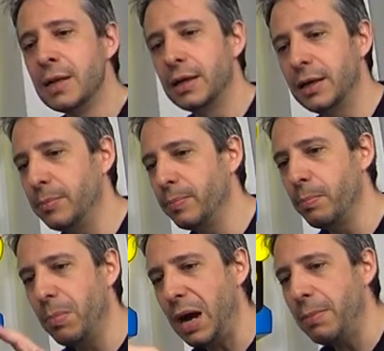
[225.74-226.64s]
eh,
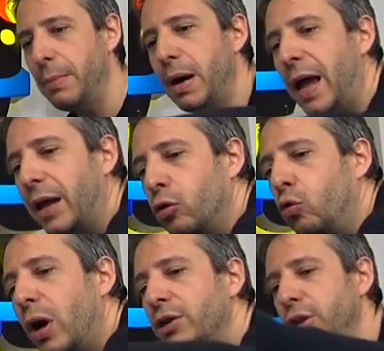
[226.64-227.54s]
ma, ma, ma, ecco,
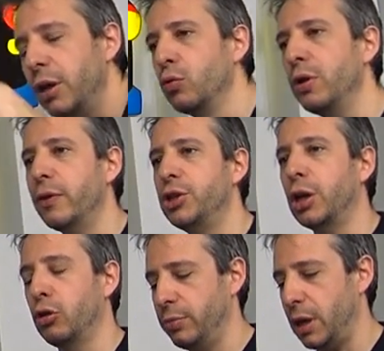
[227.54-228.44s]
qua ce n'è uno invece
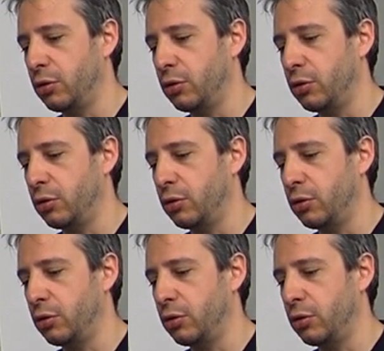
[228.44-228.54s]
che non mi ha